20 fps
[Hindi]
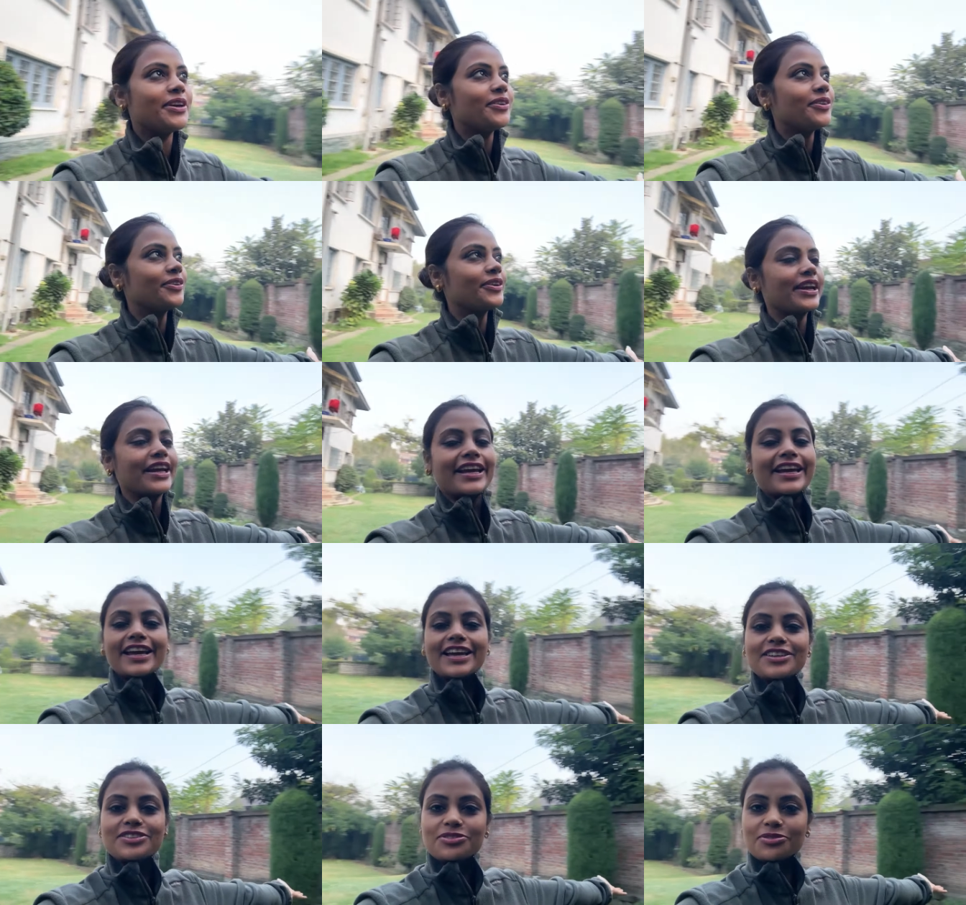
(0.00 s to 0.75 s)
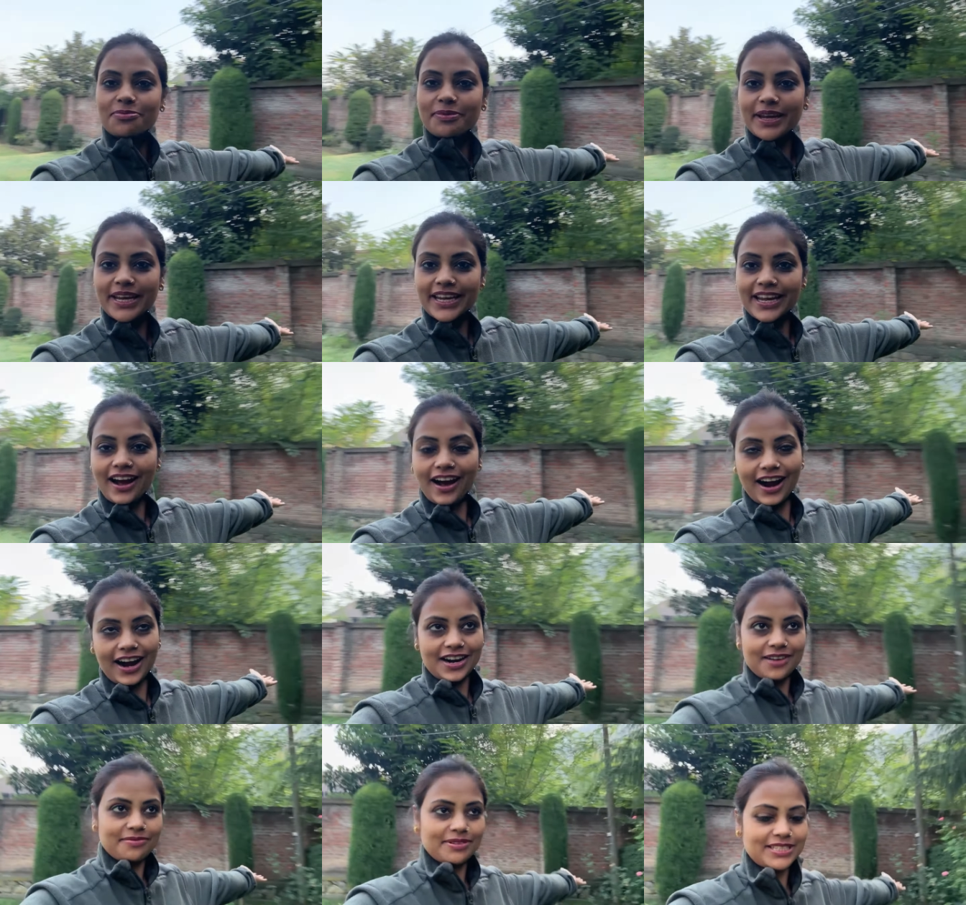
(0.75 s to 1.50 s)
हो रहे हैं सुबह के
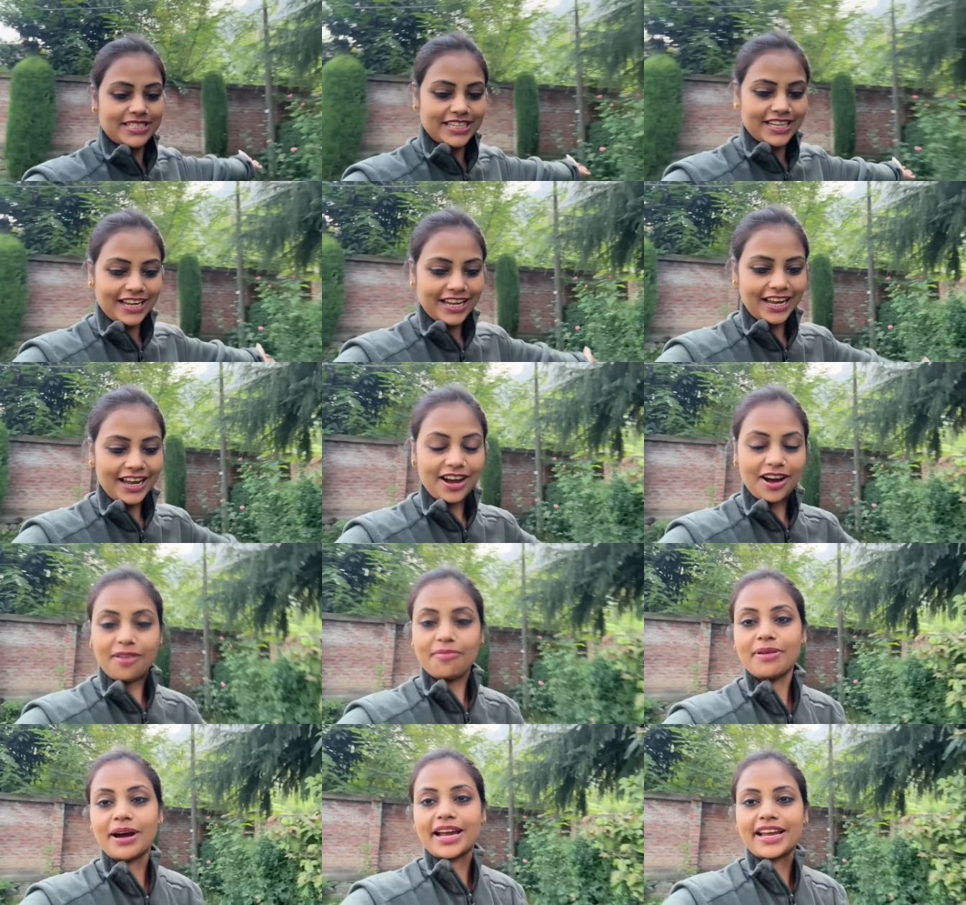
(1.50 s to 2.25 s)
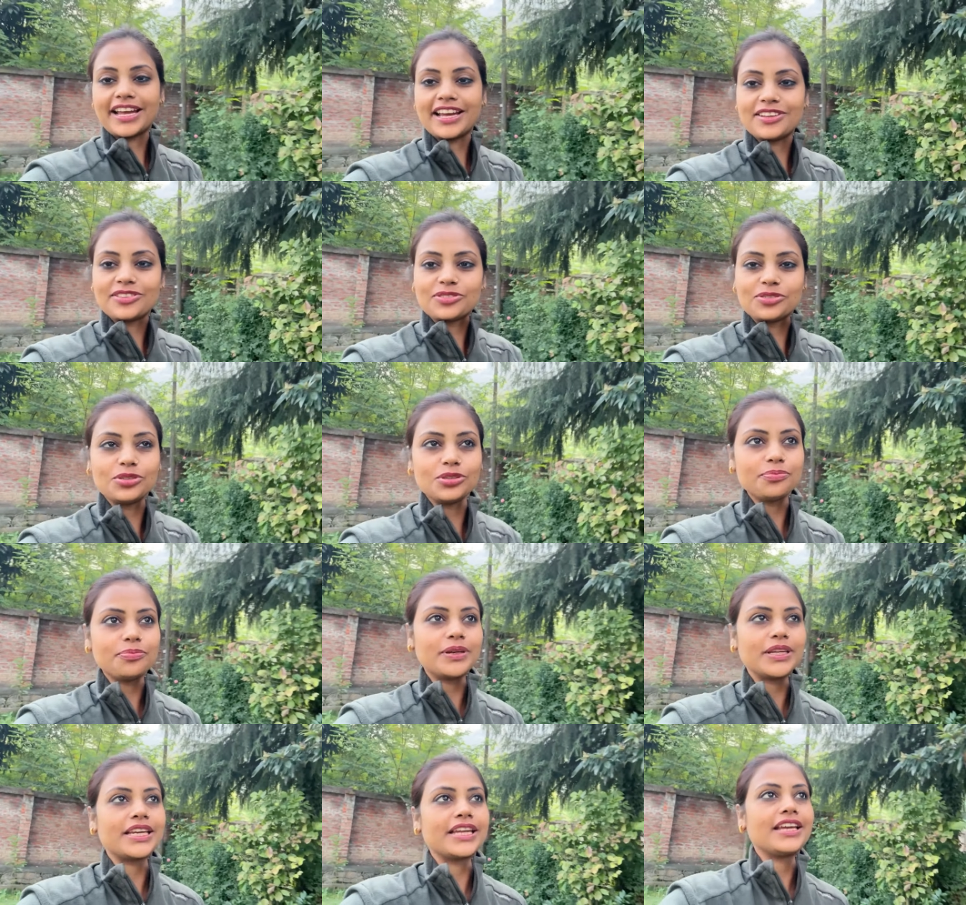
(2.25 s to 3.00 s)
आठ बजे हैं हम आए हैं दूध
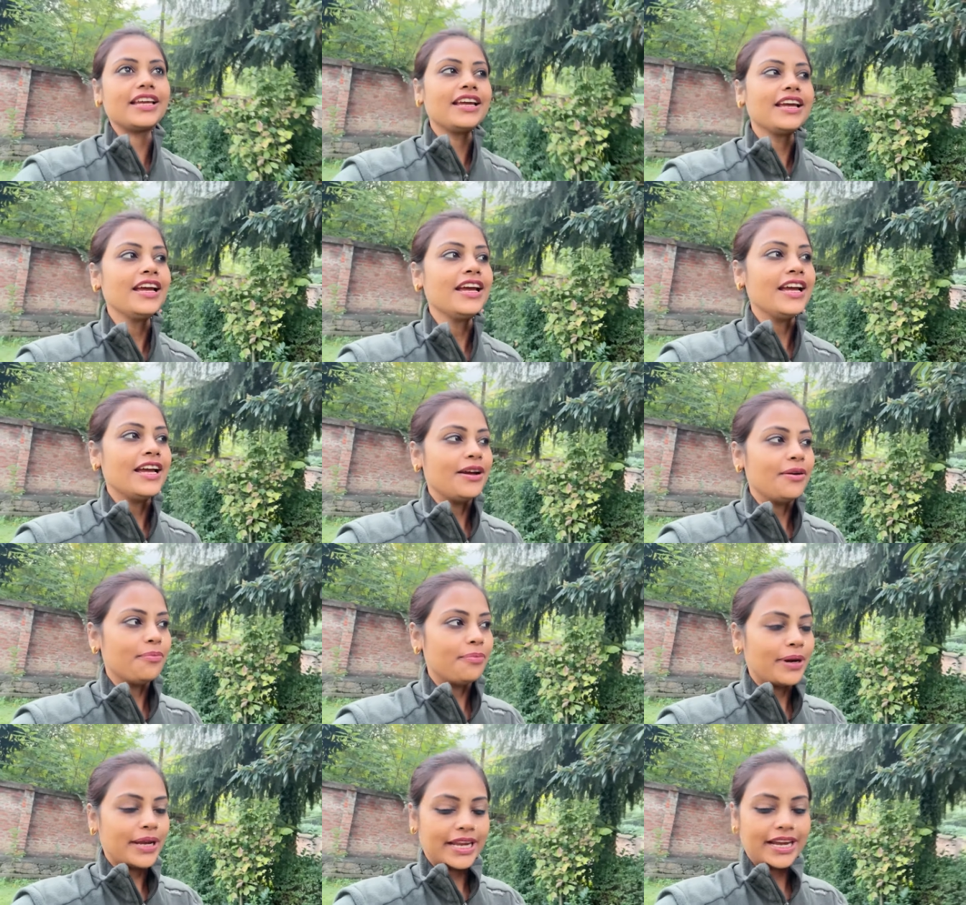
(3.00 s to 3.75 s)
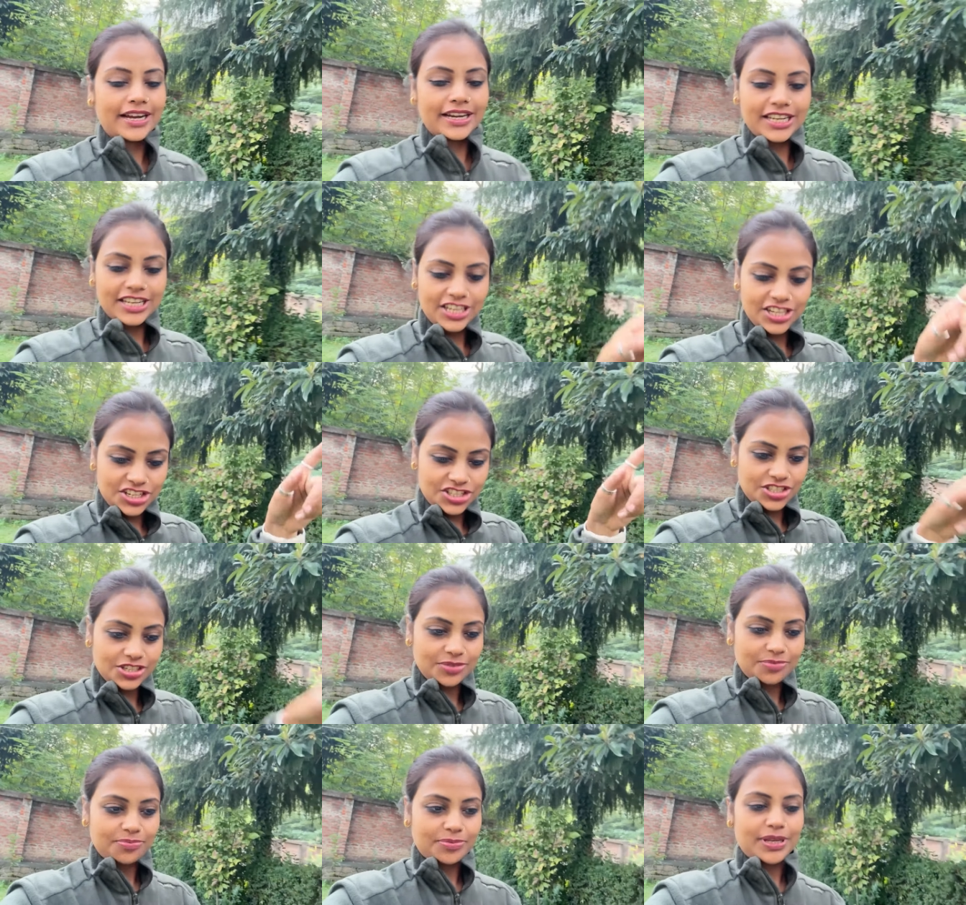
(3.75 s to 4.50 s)
पीने भैया की
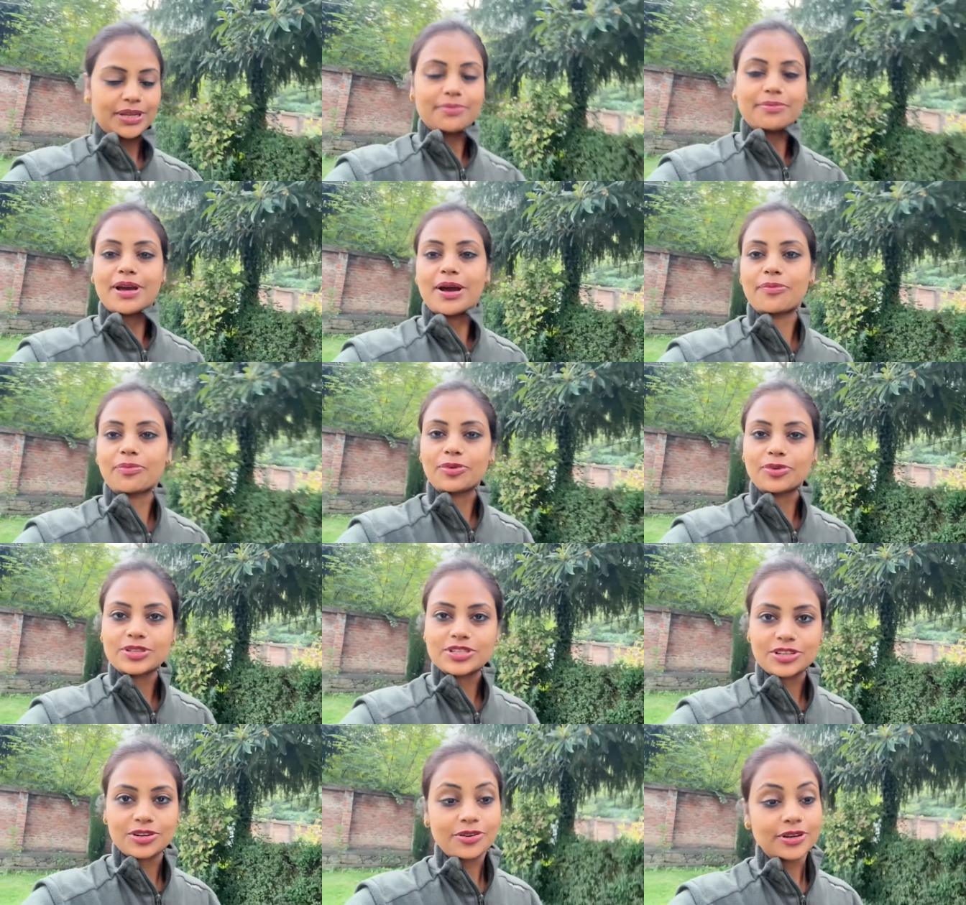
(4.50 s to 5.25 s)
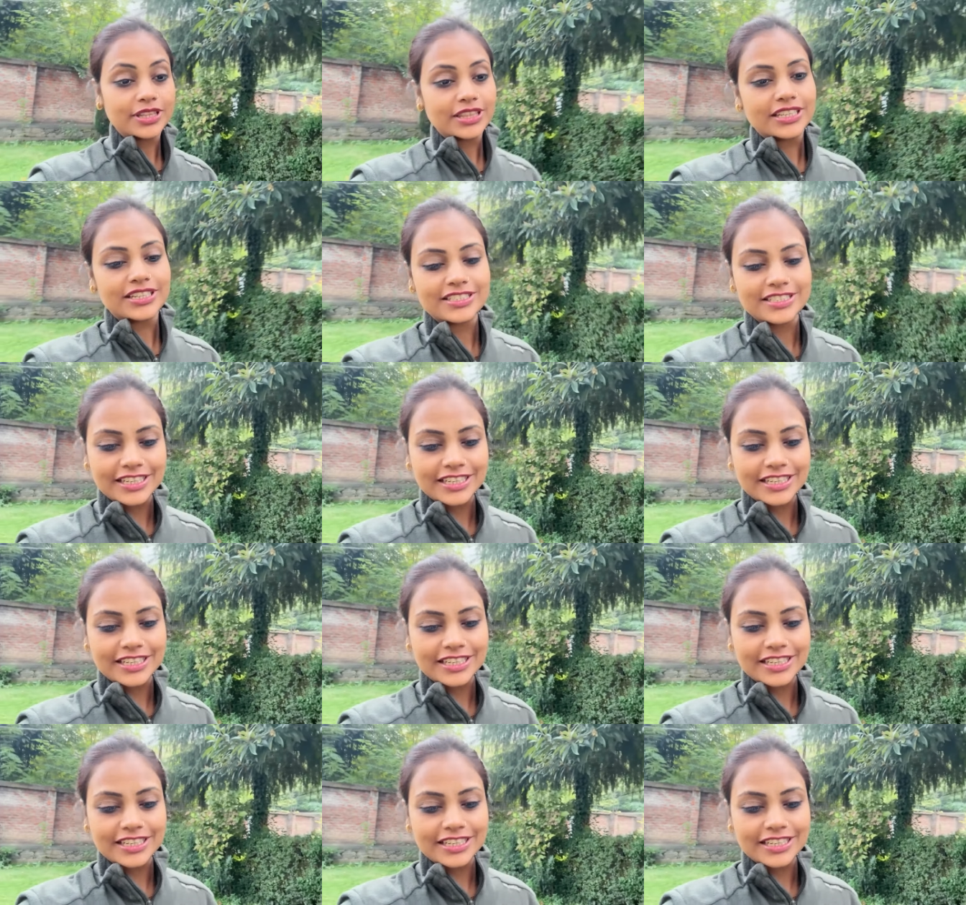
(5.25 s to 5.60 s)
किचन में मैं आपको चलो अंदर से